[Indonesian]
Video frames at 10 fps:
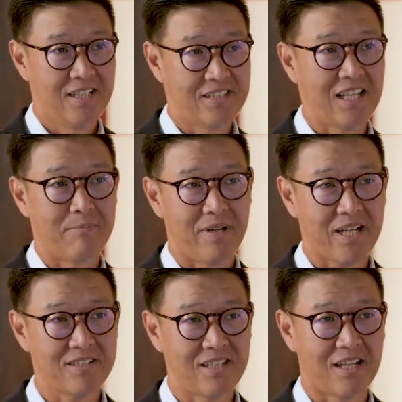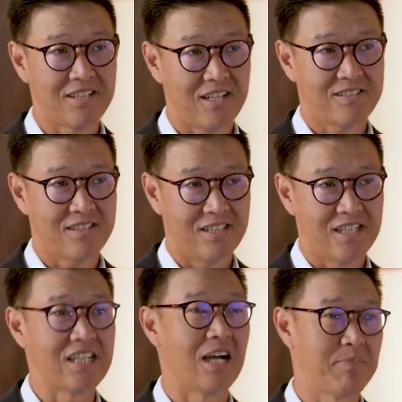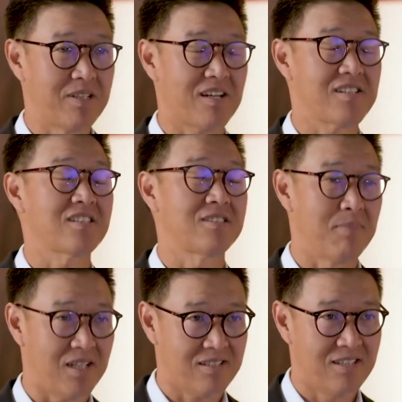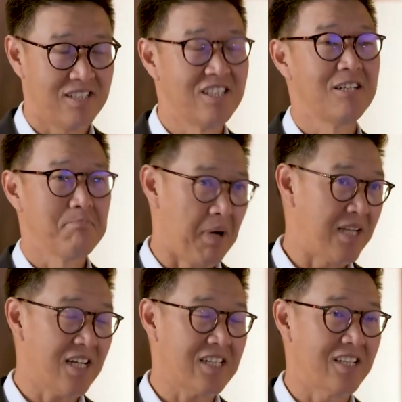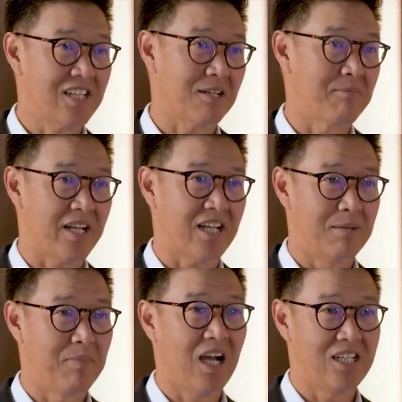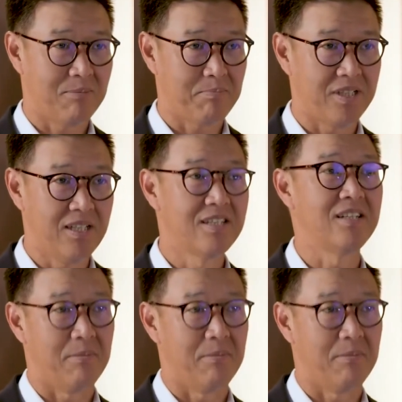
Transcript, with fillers: Sehingga mereka senantiasa dihinggapi rasa cemas banyak di antara mereka yang menghadapi